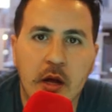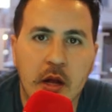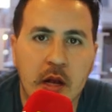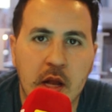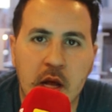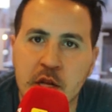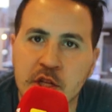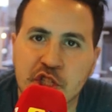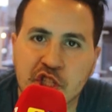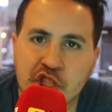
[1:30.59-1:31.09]

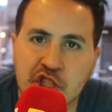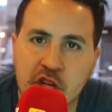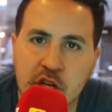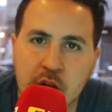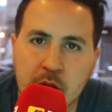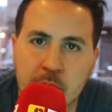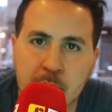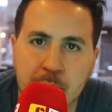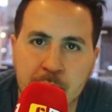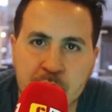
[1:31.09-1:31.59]
لا نش
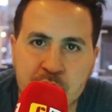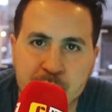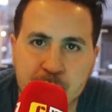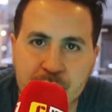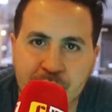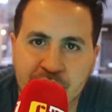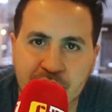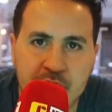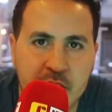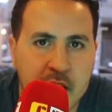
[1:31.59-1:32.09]

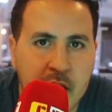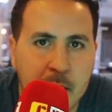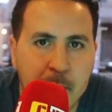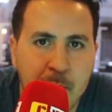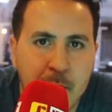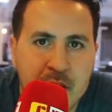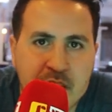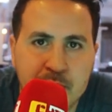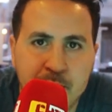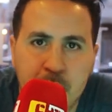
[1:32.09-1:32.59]
بالنسبه للفنان
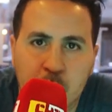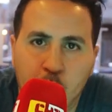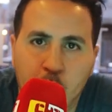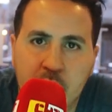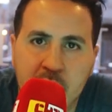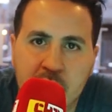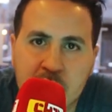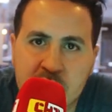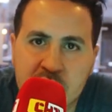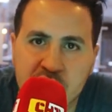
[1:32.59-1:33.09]
عم ما
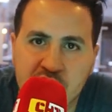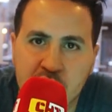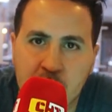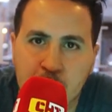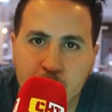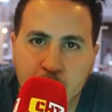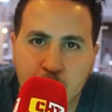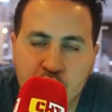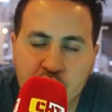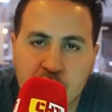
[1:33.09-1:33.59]
وقع كيش
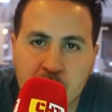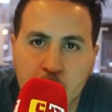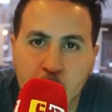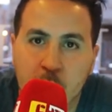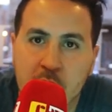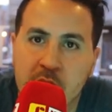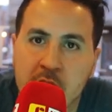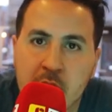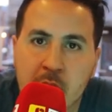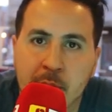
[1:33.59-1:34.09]
المشكل
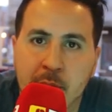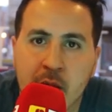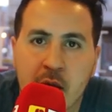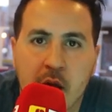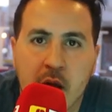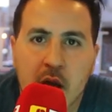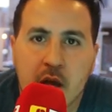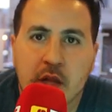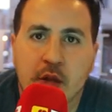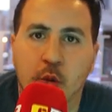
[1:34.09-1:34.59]

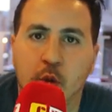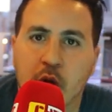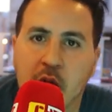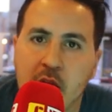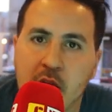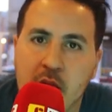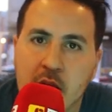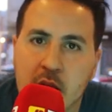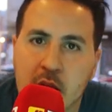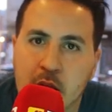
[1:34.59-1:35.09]
وانما
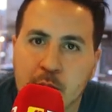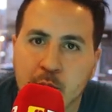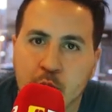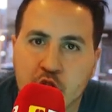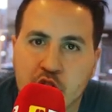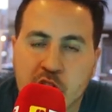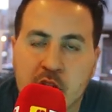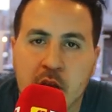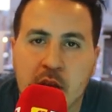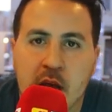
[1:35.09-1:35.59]
يتوقع
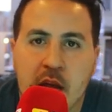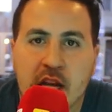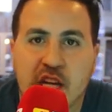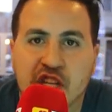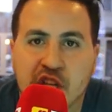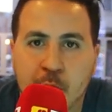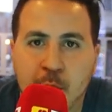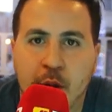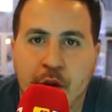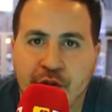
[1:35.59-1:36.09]
المشكل
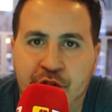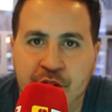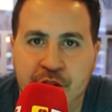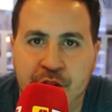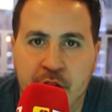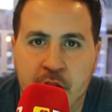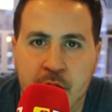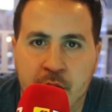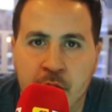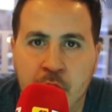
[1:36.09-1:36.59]
اكشبه
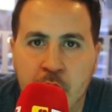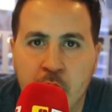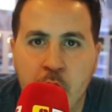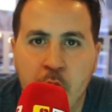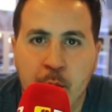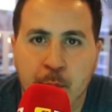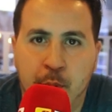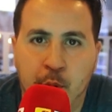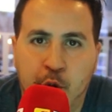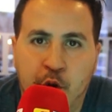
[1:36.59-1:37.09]
فنان
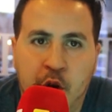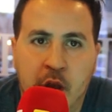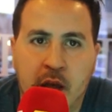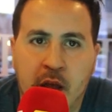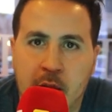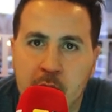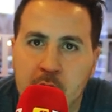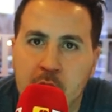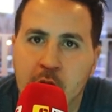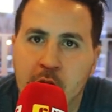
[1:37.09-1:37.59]
بوركي
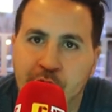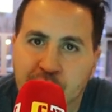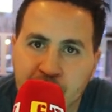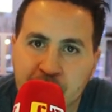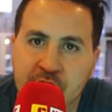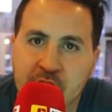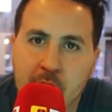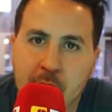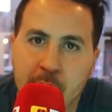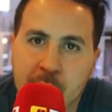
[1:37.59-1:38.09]

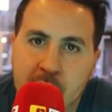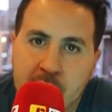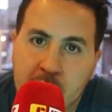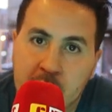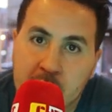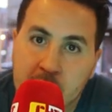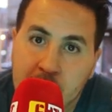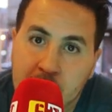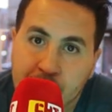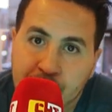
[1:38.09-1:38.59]
الفن قبل
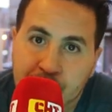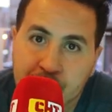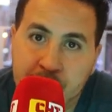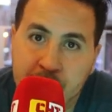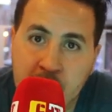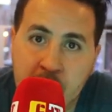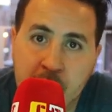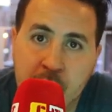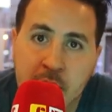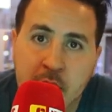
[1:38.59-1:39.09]
غير
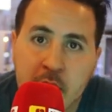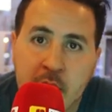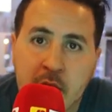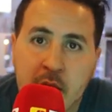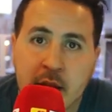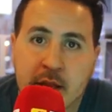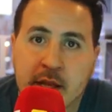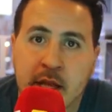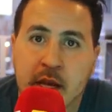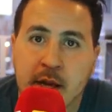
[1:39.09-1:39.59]
الفنان
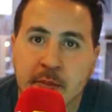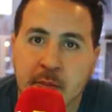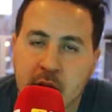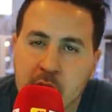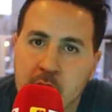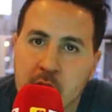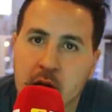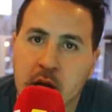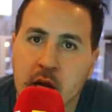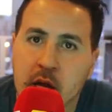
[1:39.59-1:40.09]
يتيري
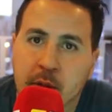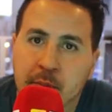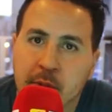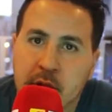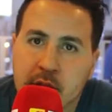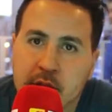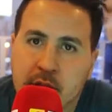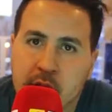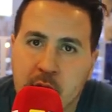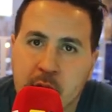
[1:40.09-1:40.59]
مخلق
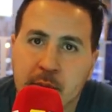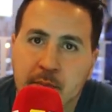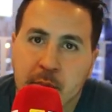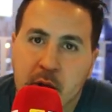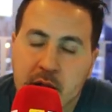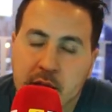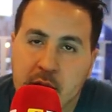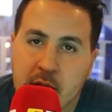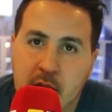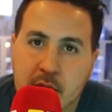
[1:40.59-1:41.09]
مأدب
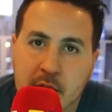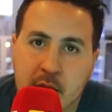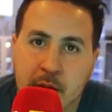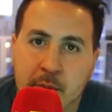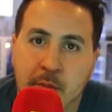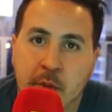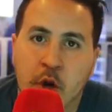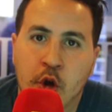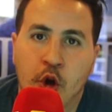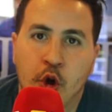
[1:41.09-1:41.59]

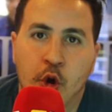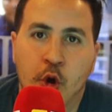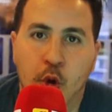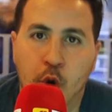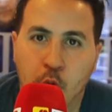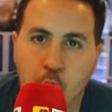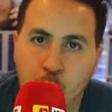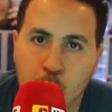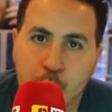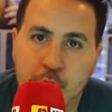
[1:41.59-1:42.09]
محترم
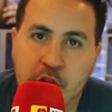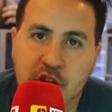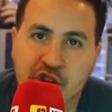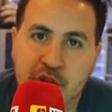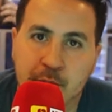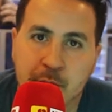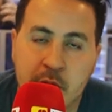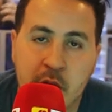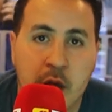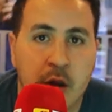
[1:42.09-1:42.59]

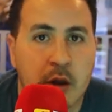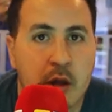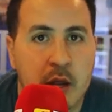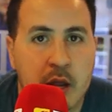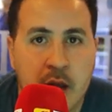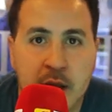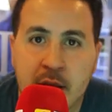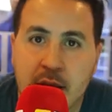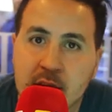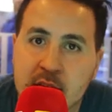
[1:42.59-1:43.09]
ورداش مرار
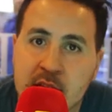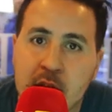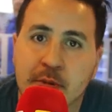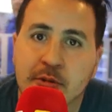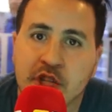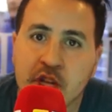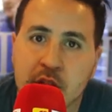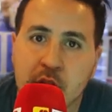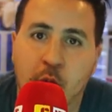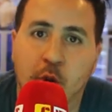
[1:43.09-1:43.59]
يعني قصح
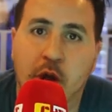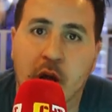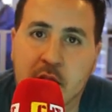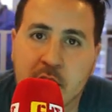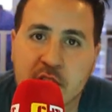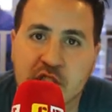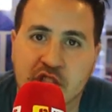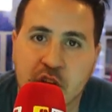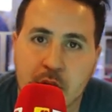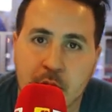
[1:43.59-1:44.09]
باش هذا يوقع
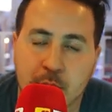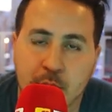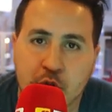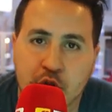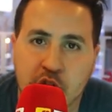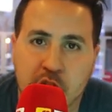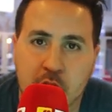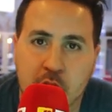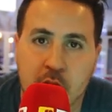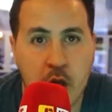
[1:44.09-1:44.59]
كيش
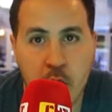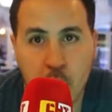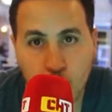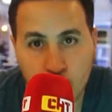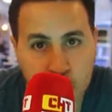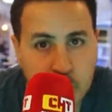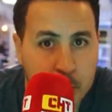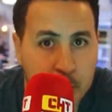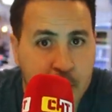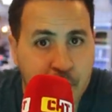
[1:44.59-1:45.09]
المشكل
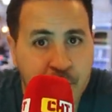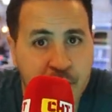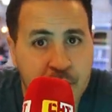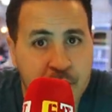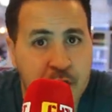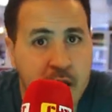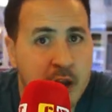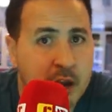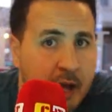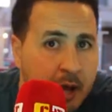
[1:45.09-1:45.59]
وشبه
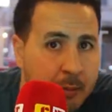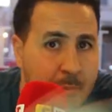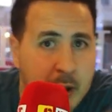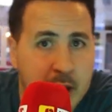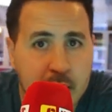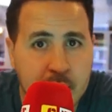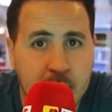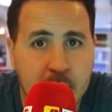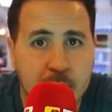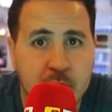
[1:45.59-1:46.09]
فنان
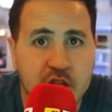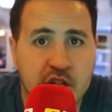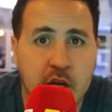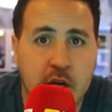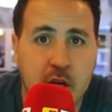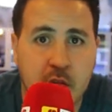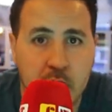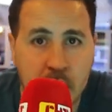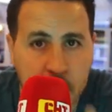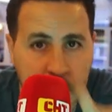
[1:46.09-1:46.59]
قمر هذه
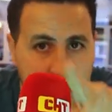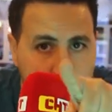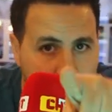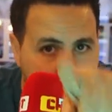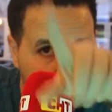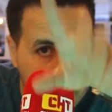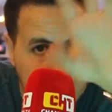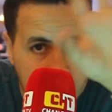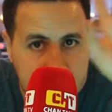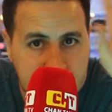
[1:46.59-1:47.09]
المشاكل
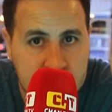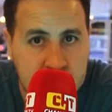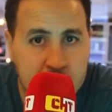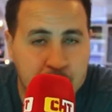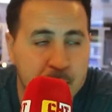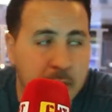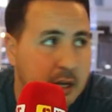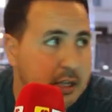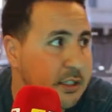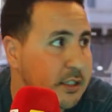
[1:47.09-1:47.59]
خاصنا
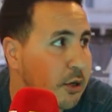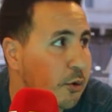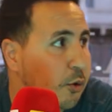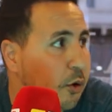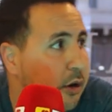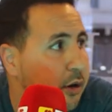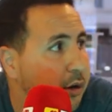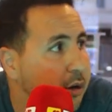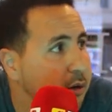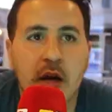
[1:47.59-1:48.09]
المي
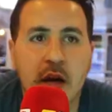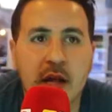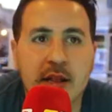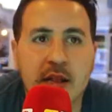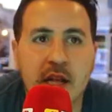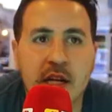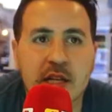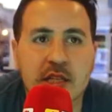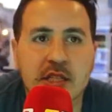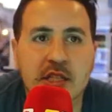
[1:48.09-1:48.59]
خسوار
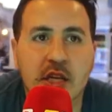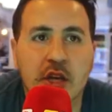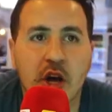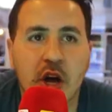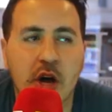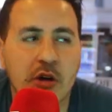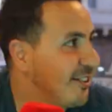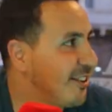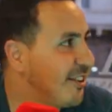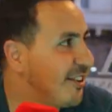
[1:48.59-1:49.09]
اطلق
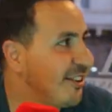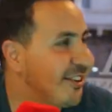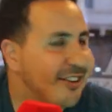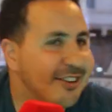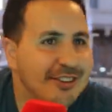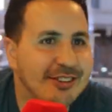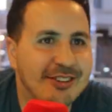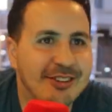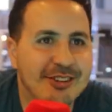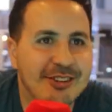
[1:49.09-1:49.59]
السخوت
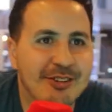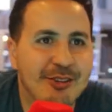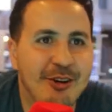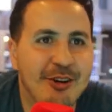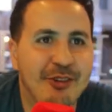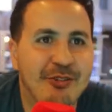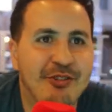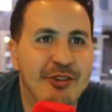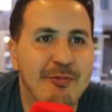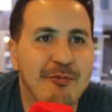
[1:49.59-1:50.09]

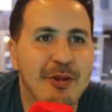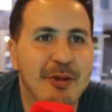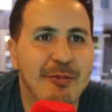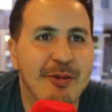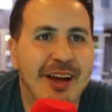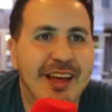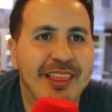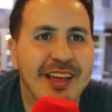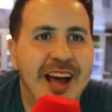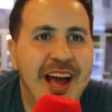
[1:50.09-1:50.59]
ايه هذا في المغرب
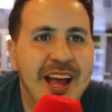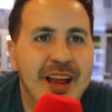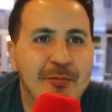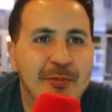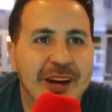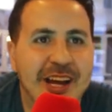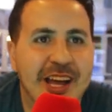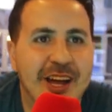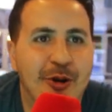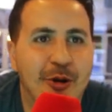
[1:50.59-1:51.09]

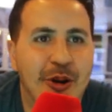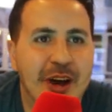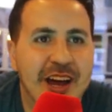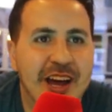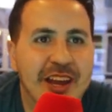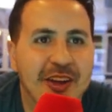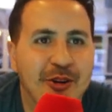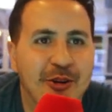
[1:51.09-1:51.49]
غنحايم القهوه غير